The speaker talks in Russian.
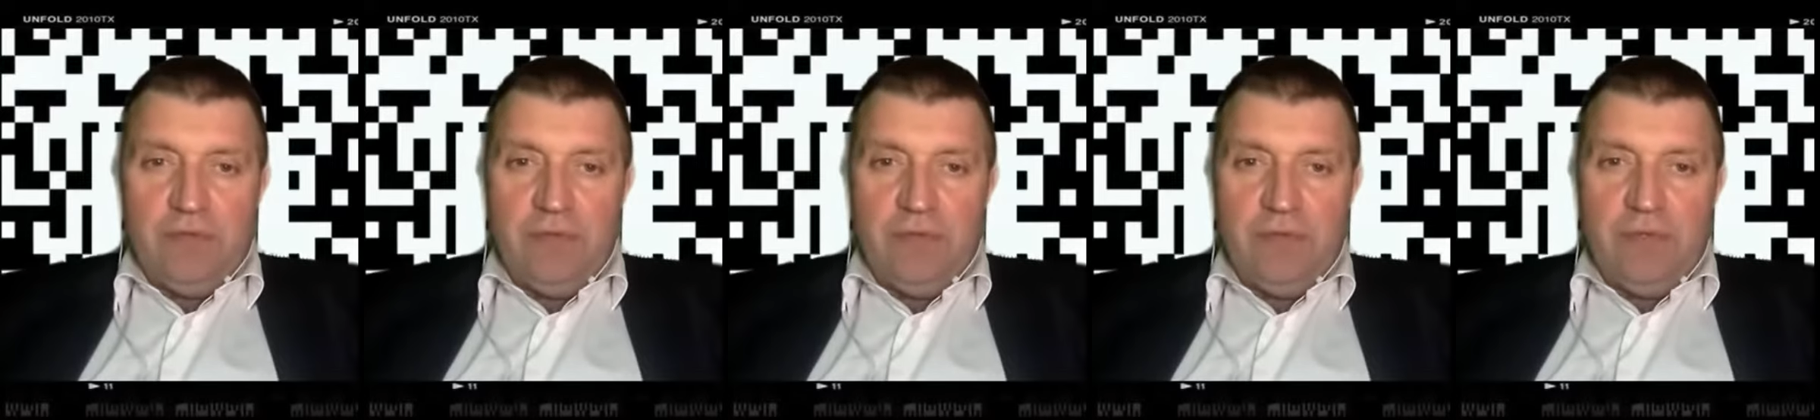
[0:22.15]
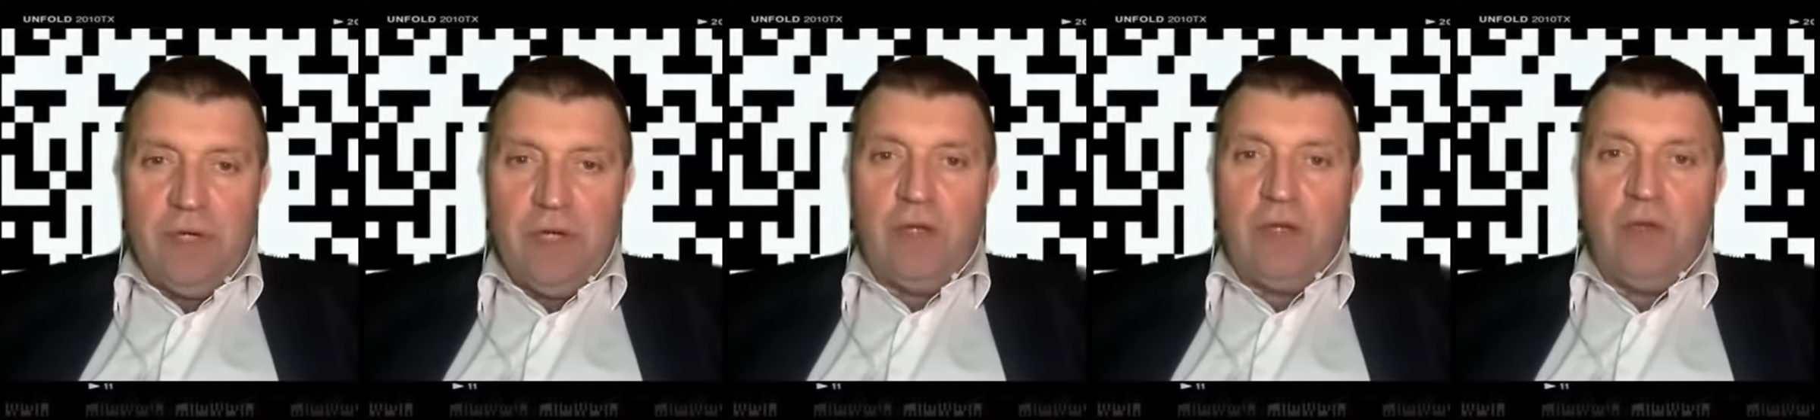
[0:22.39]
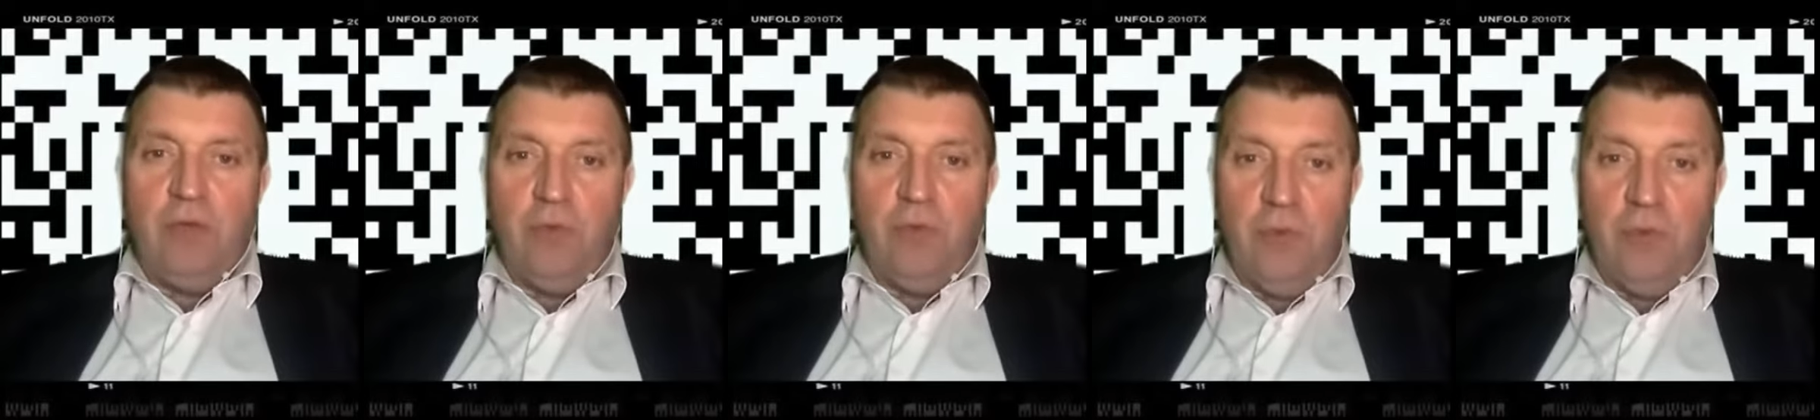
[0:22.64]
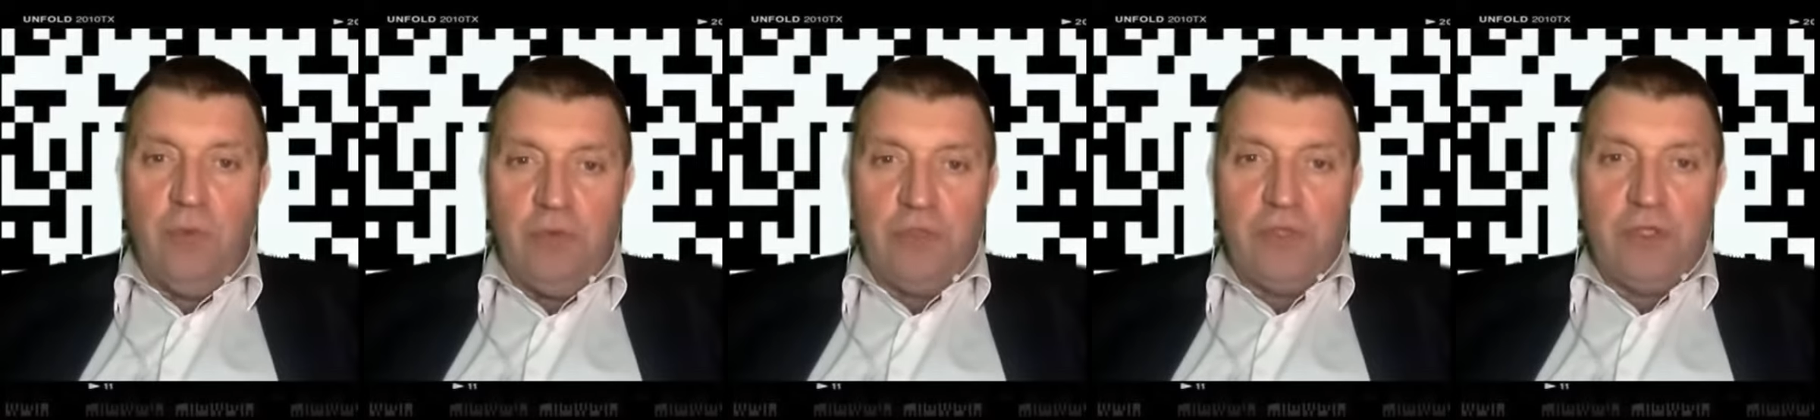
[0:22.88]
как
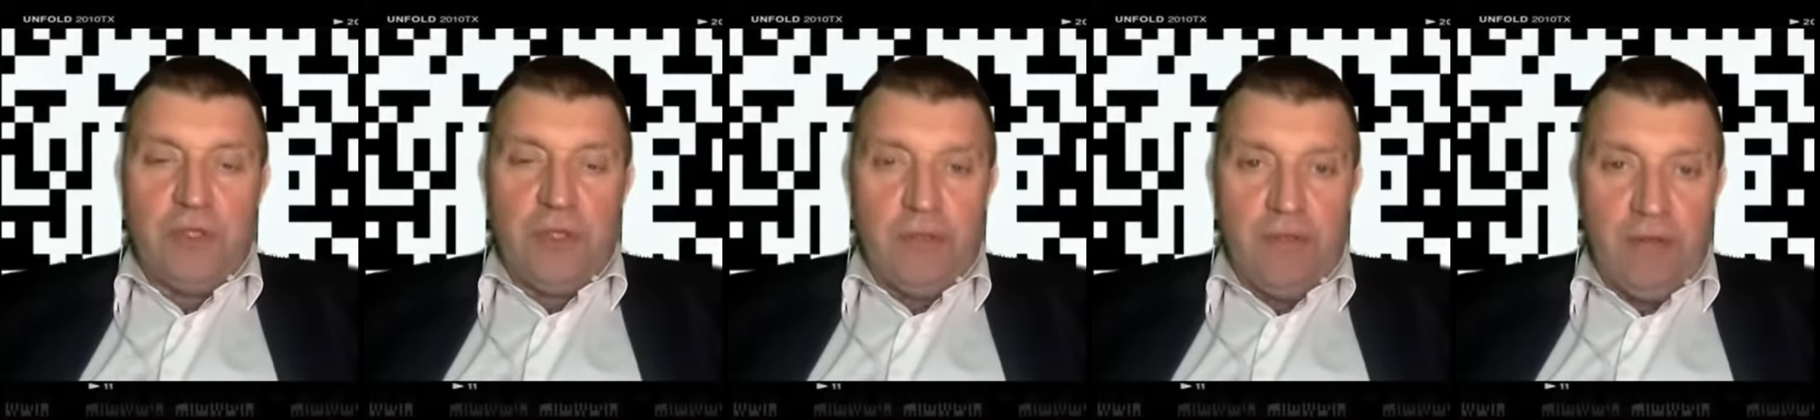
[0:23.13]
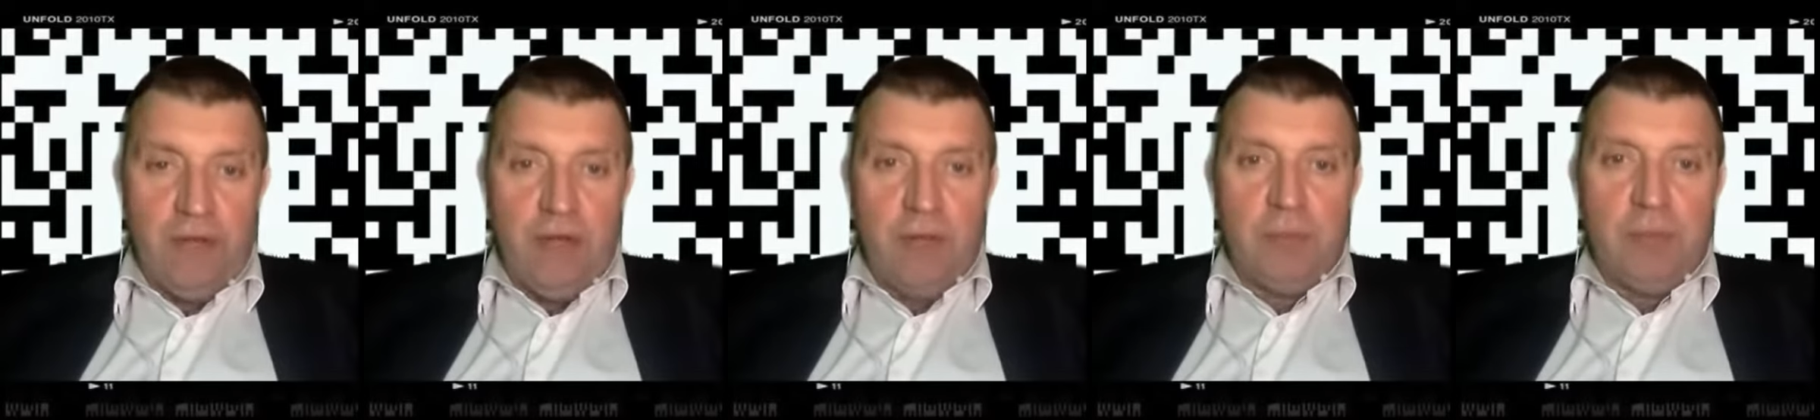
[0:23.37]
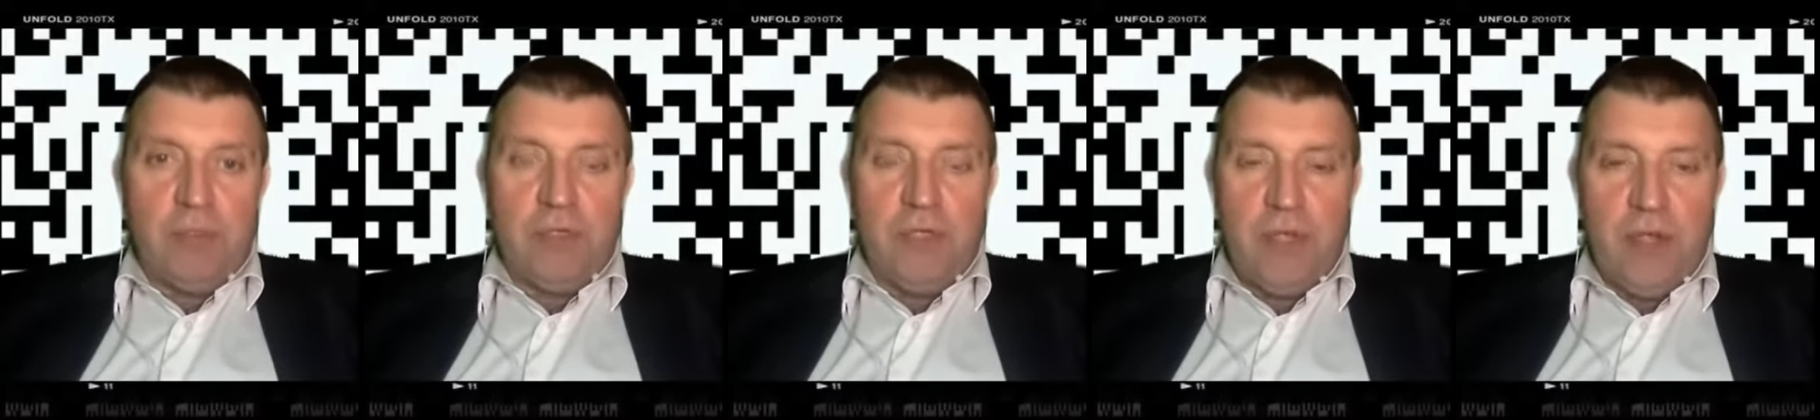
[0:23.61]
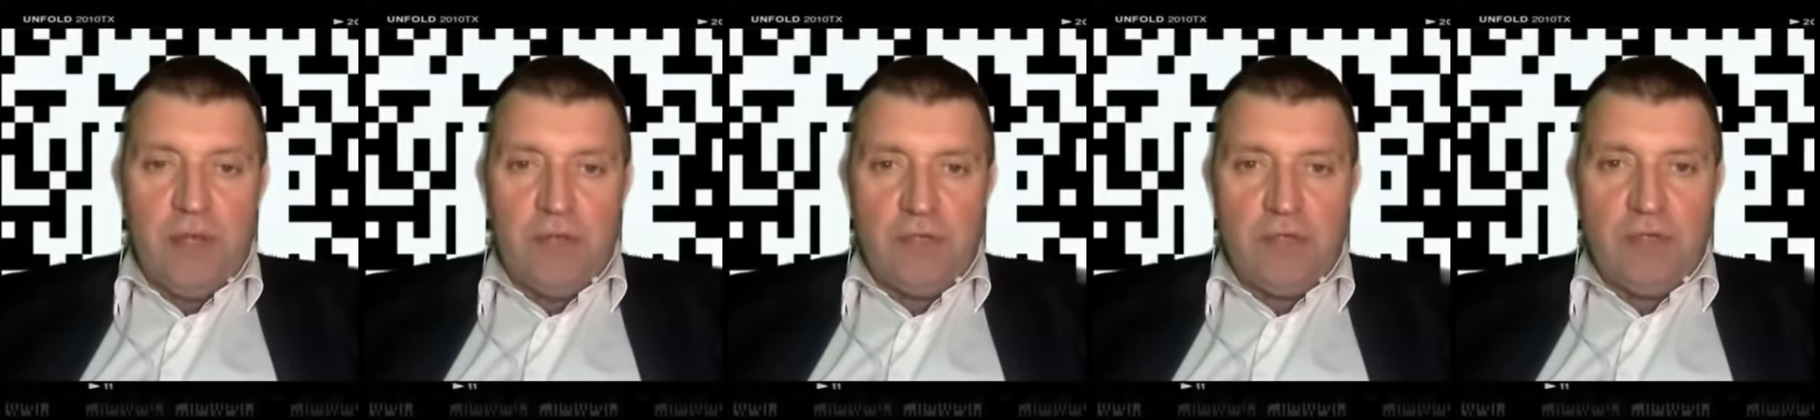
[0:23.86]
любого человека,
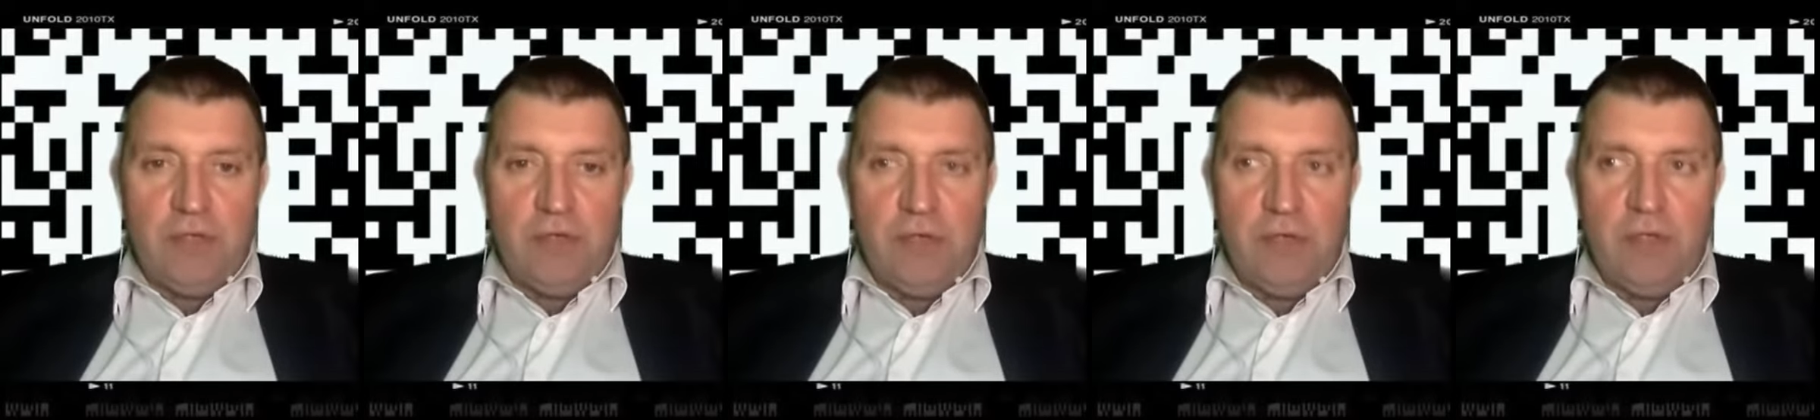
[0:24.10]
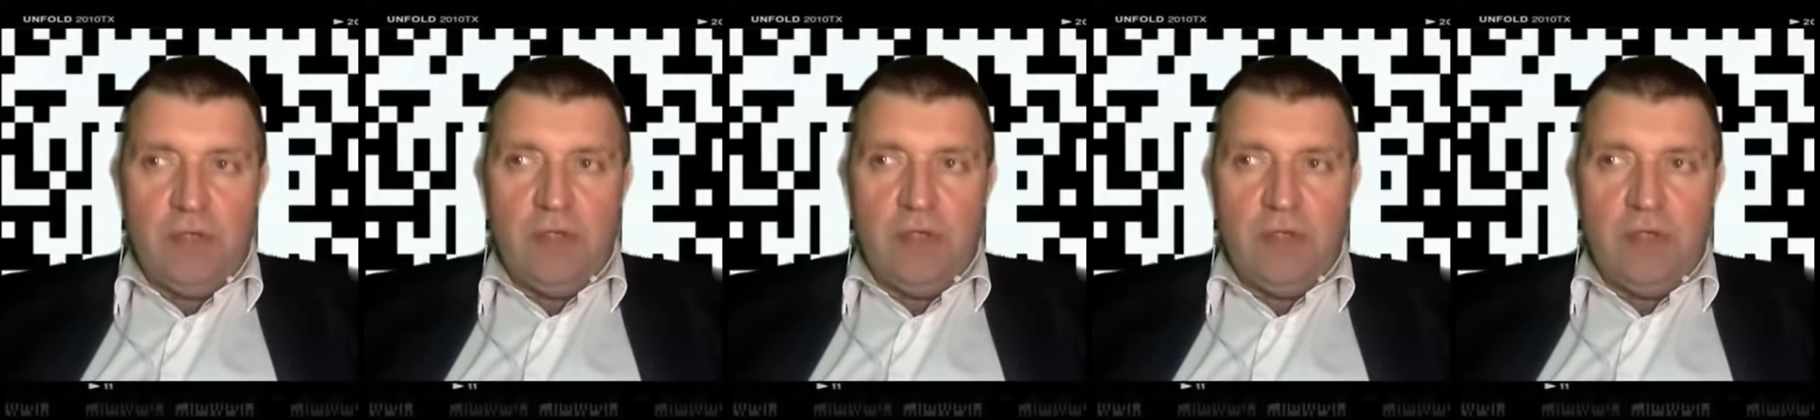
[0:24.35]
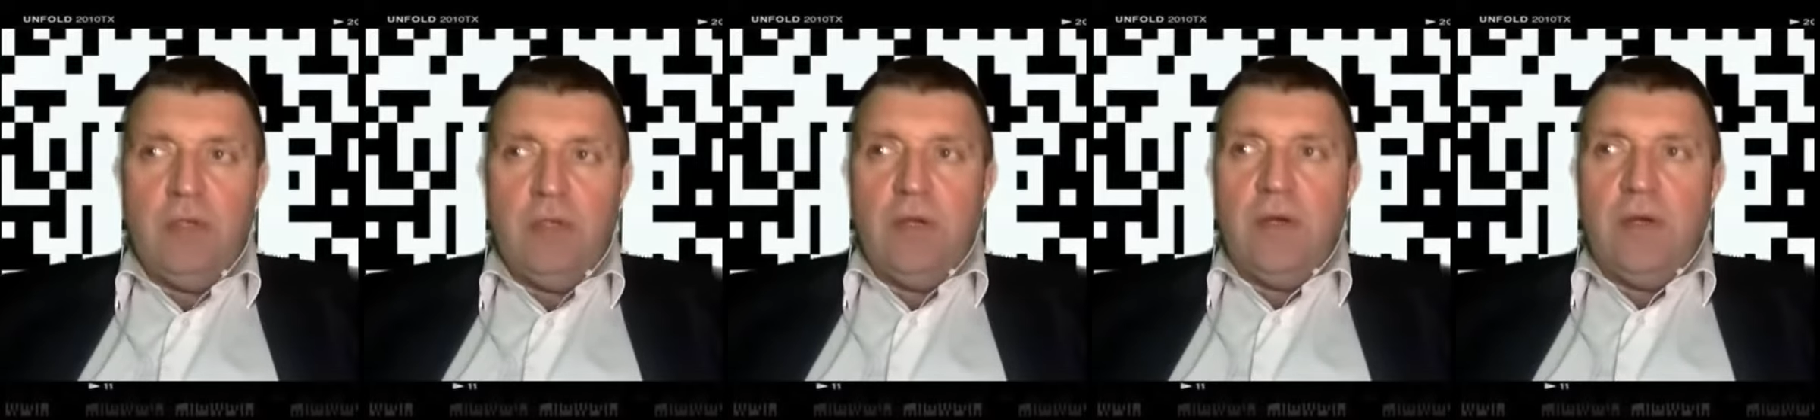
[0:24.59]
потерявшего